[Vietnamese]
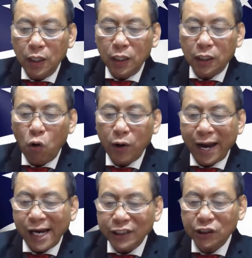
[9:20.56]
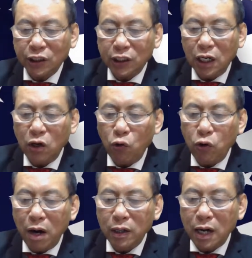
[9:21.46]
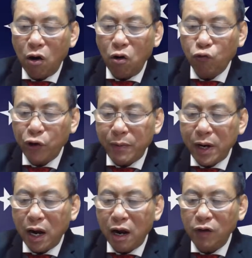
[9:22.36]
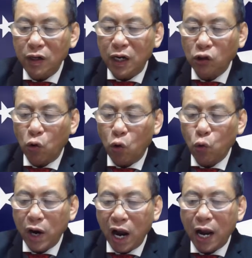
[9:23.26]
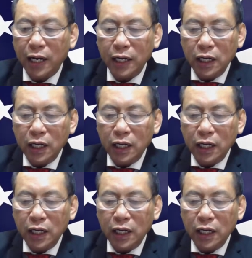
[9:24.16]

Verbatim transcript: cầu Kerch đã nối bán đảo Crimea với lãnh thổ của Nga,